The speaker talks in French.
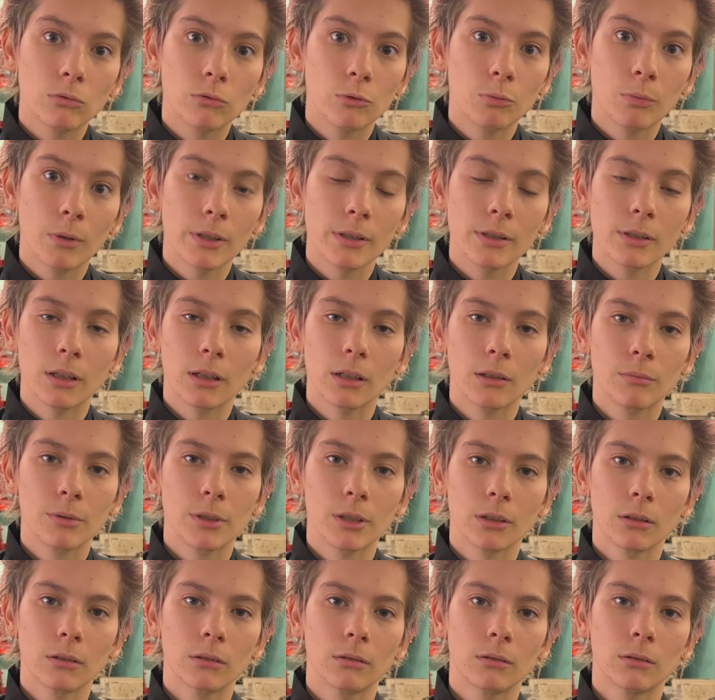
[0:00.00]
ça se passe très
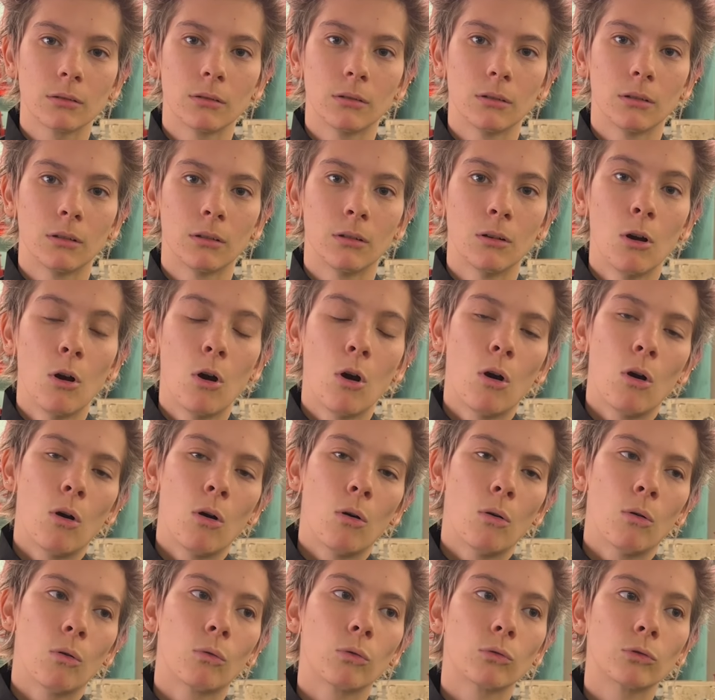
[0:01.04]
bien.
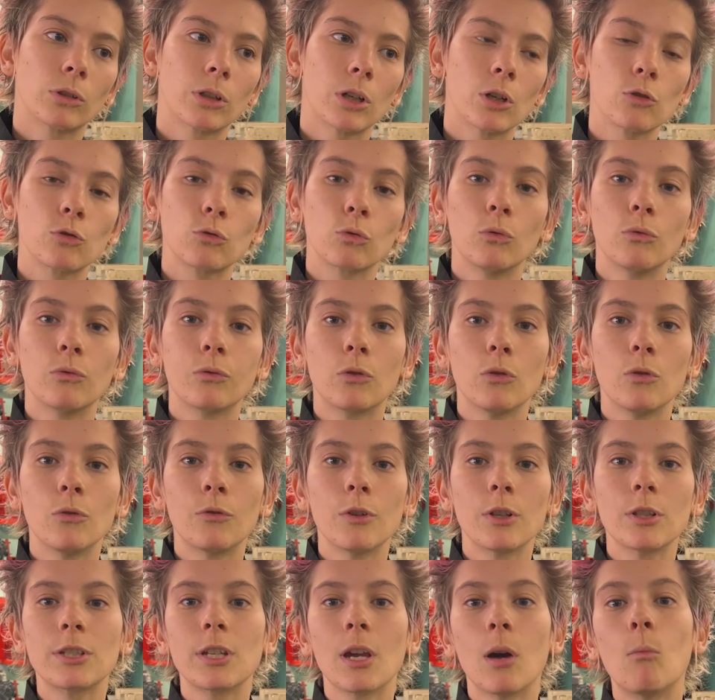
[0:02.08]
au contraire, je trouve que le
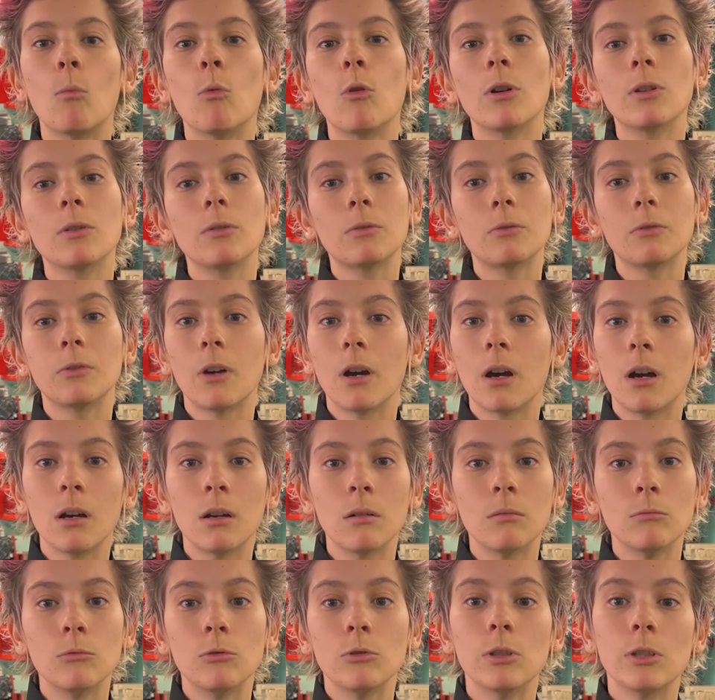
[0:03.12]
fait qu'il y a moins de
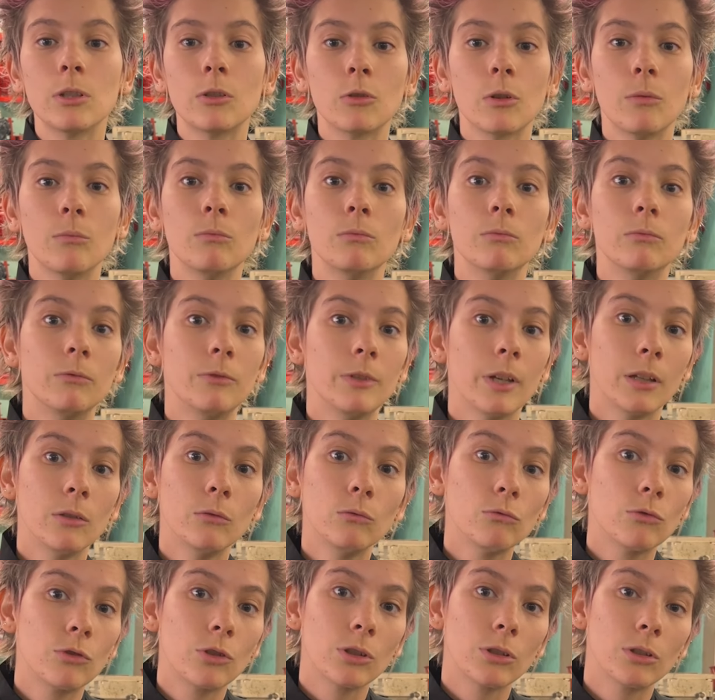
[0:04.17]
femmes, les hommes
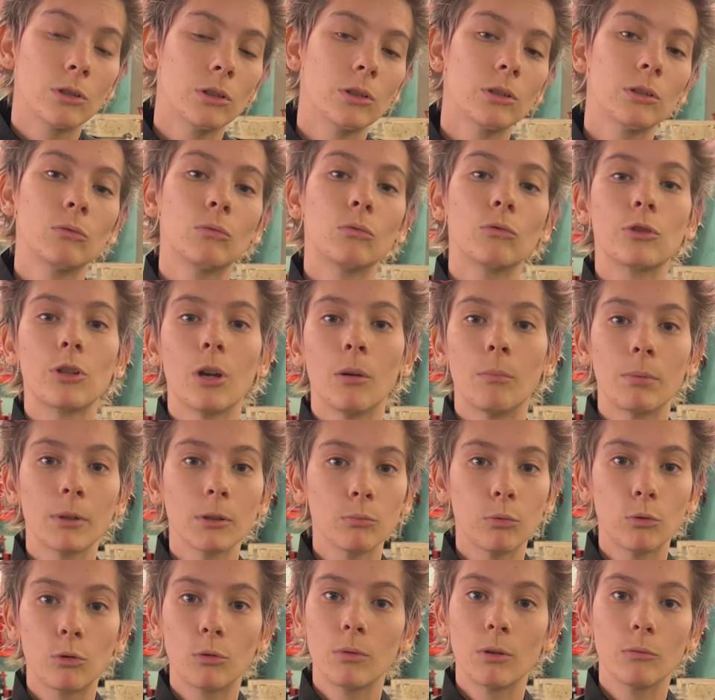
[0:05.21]
viennent nous aider, donc il n'y a pas
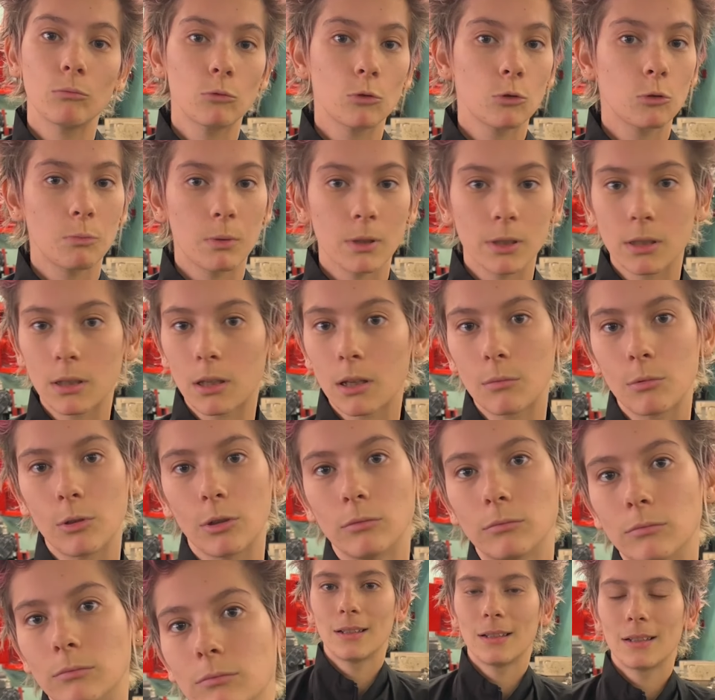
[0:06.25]
de problème, tout se passe très bien.
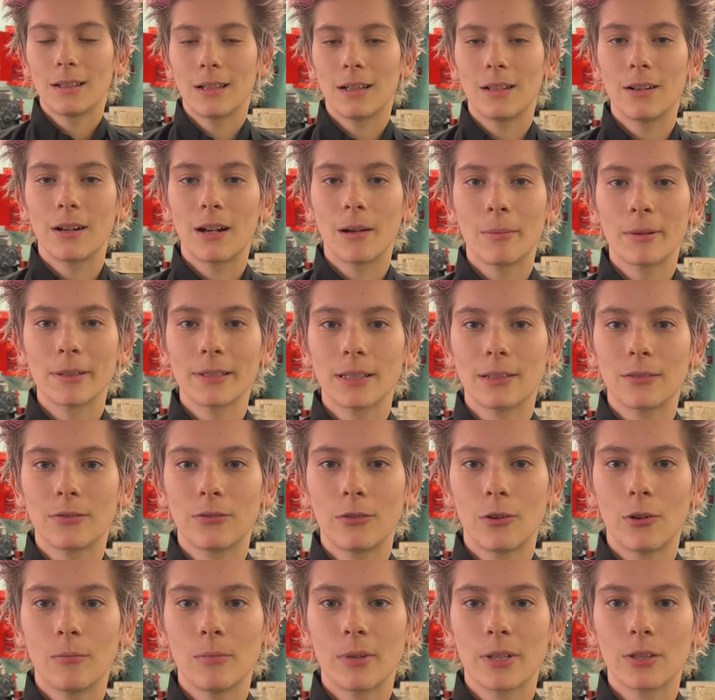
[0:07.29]
Alors après cette
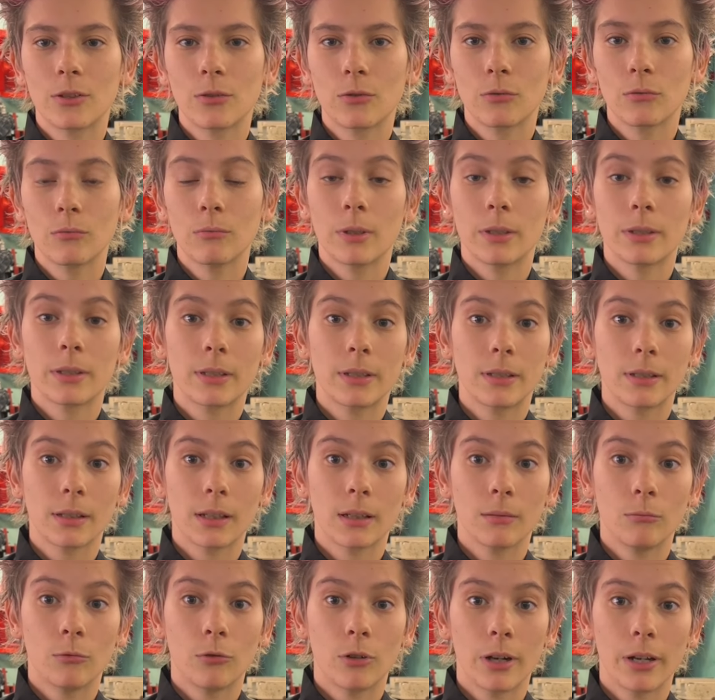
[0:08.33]
formation, bah, ce qui
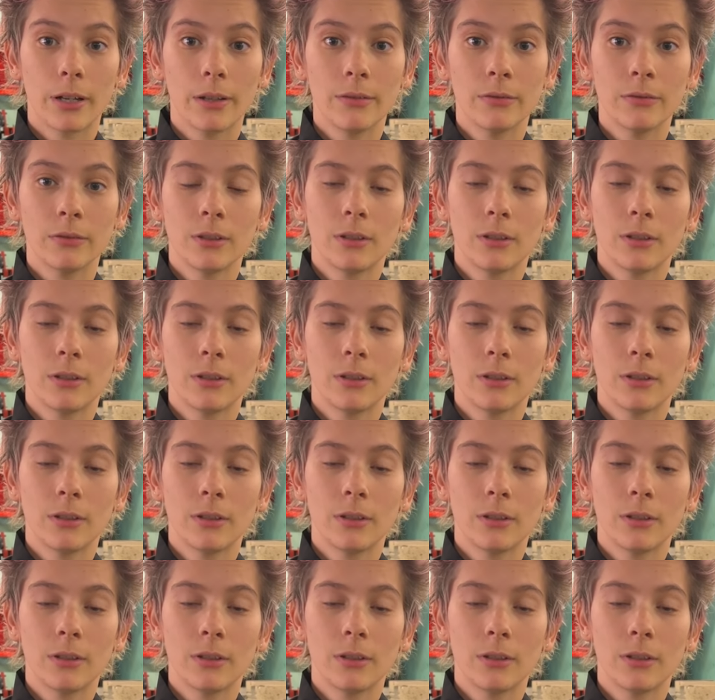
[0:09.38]
serait mon rêve,